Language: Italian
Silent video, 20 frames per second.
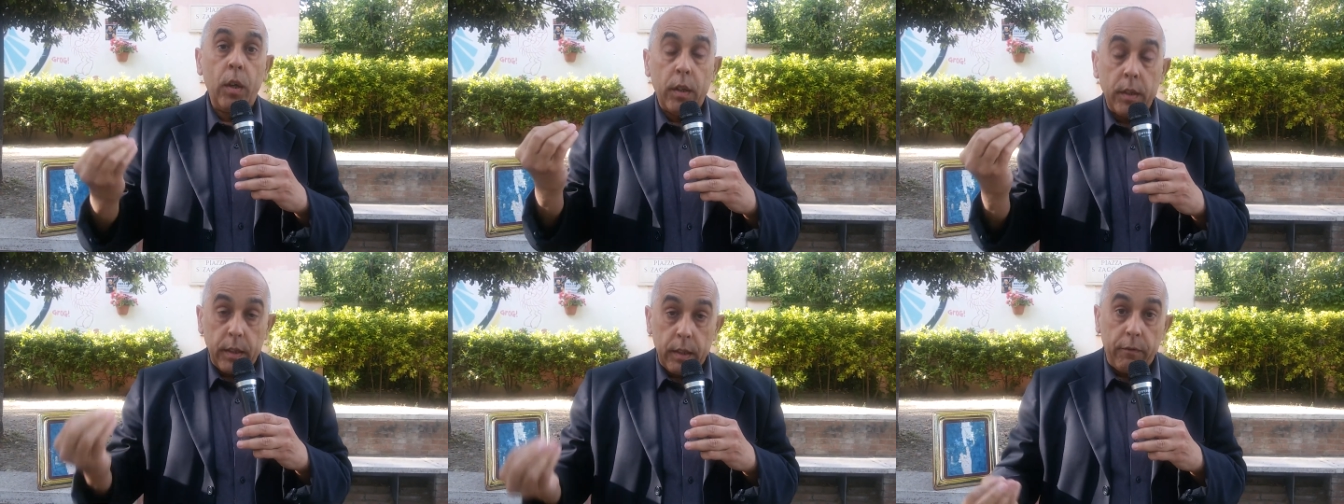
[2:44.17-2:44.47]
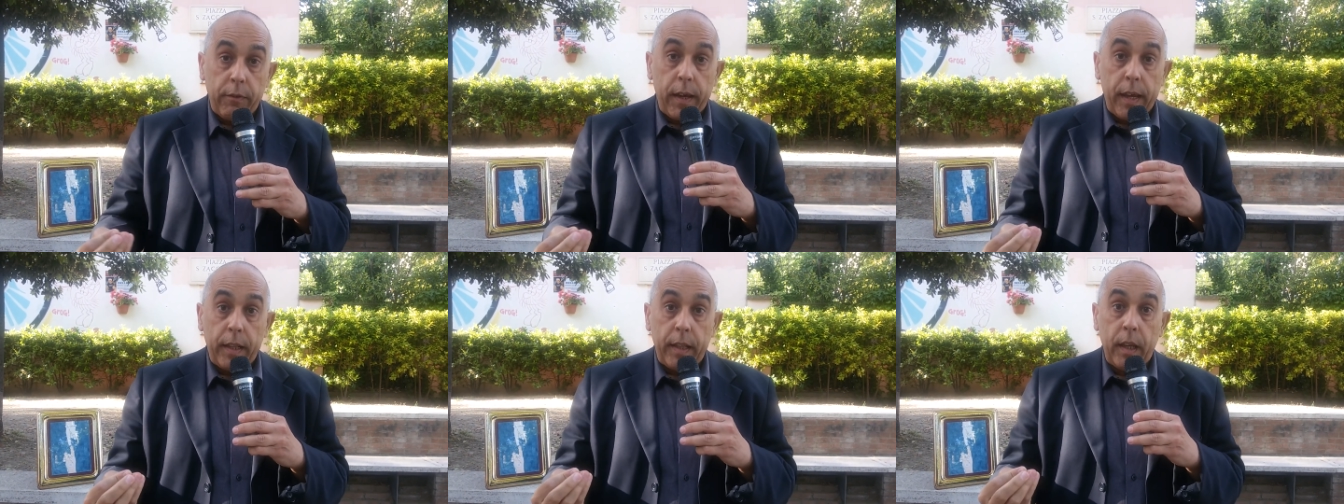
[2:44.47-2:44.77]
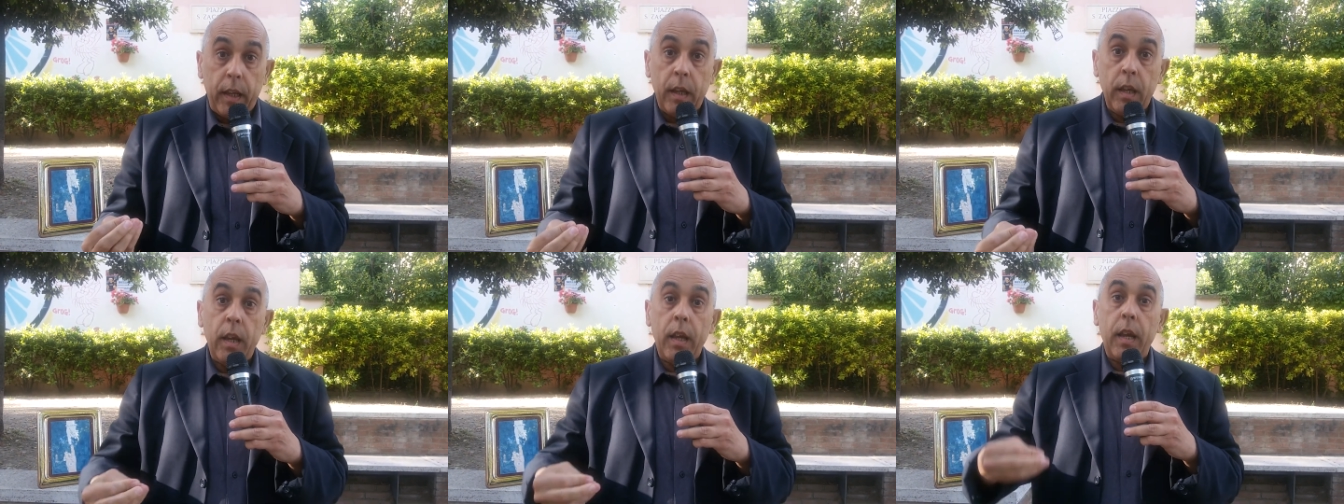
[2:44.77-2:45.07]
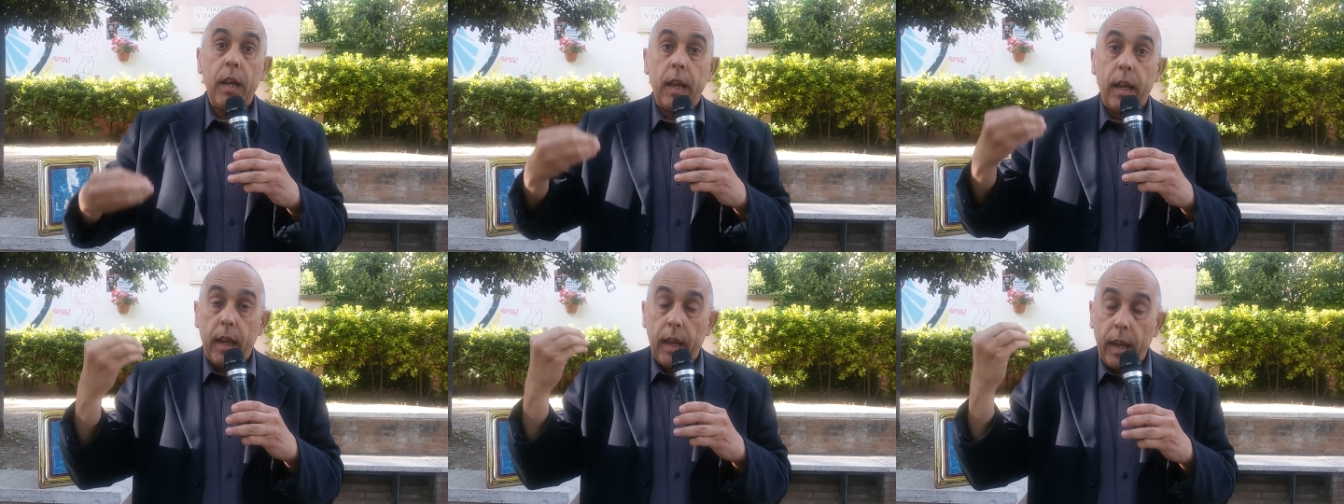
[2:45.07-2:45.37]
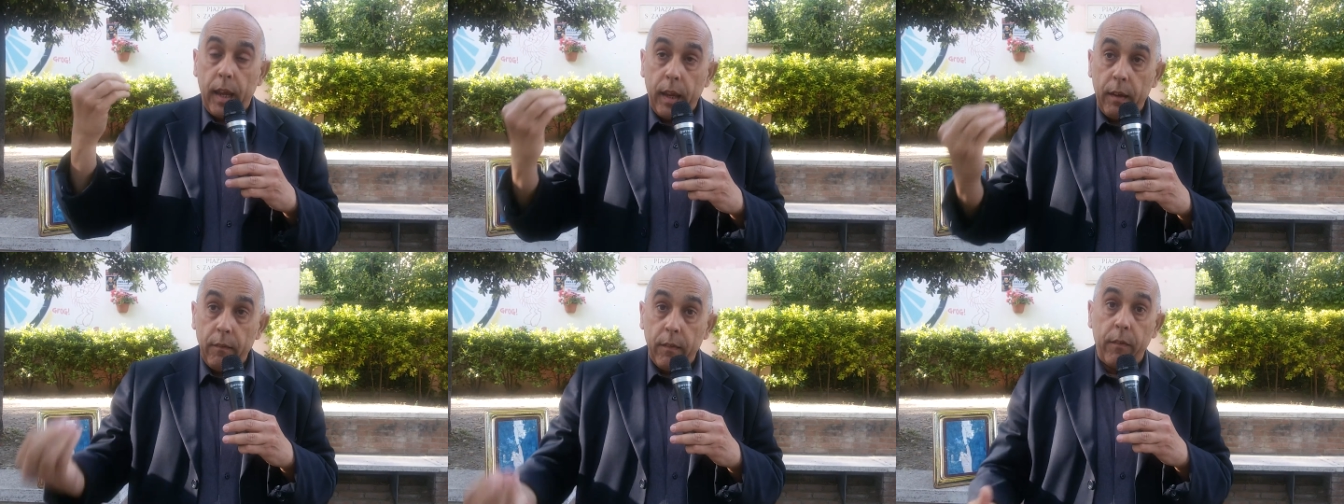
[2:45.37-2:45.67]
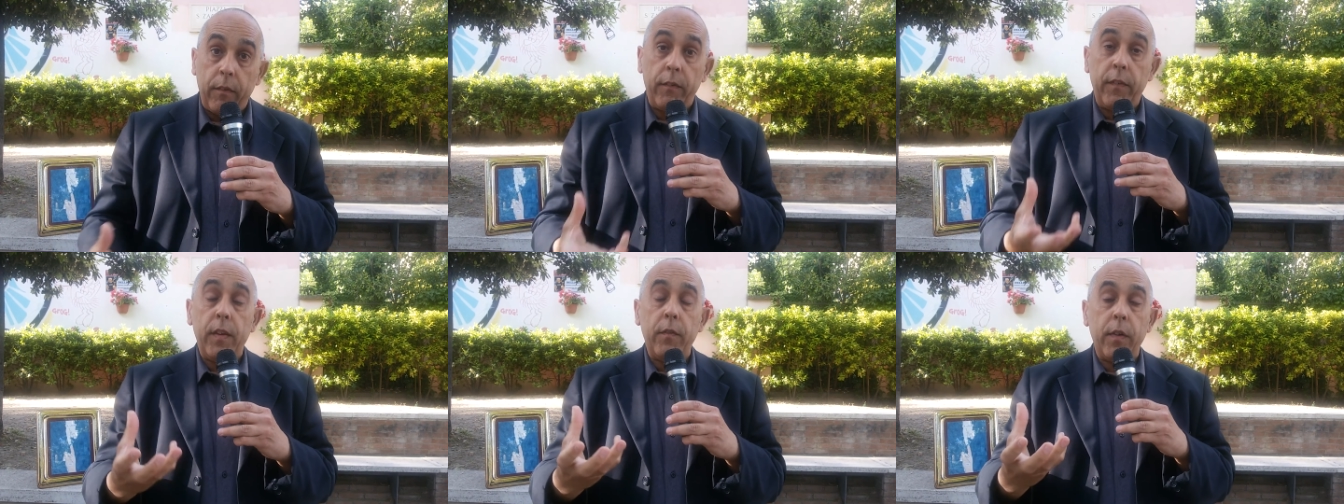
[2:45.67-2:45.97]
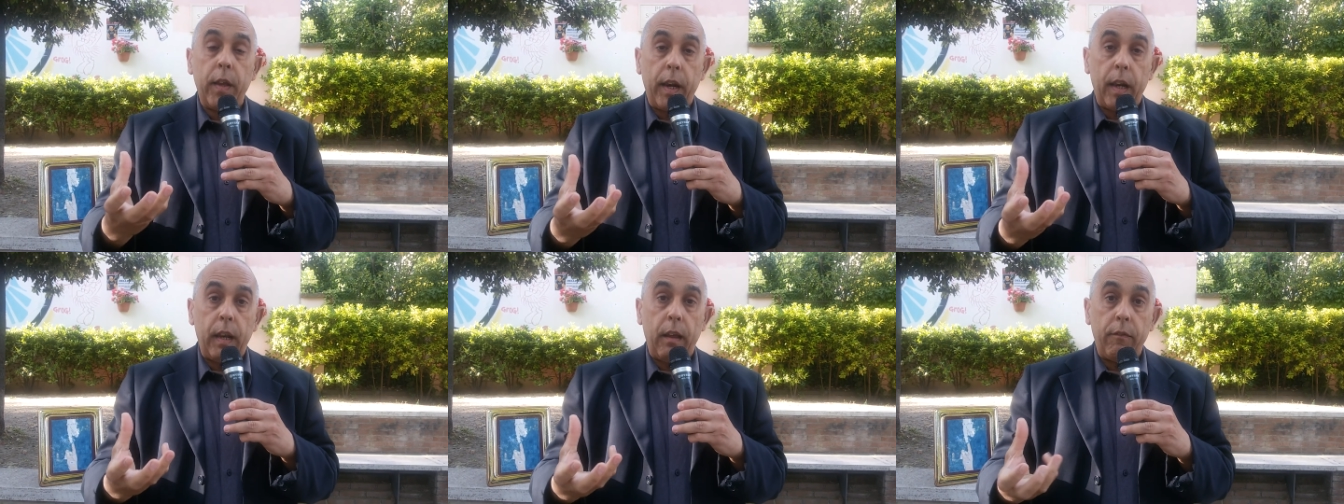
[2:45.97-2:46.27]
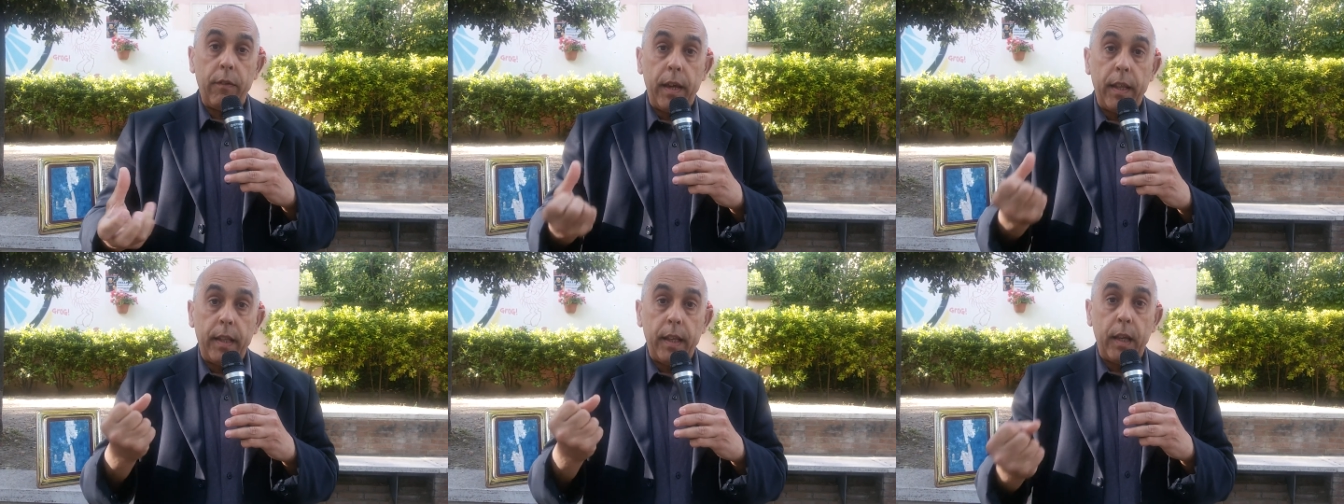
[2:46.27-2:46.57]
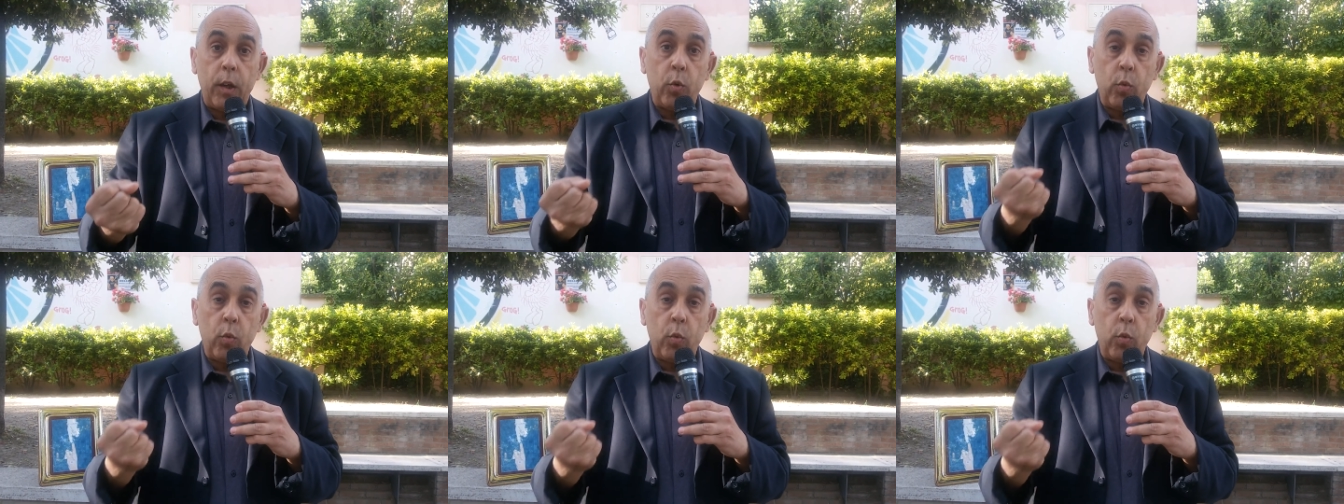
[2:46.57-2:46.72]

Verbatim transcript: di fede e vivere la fede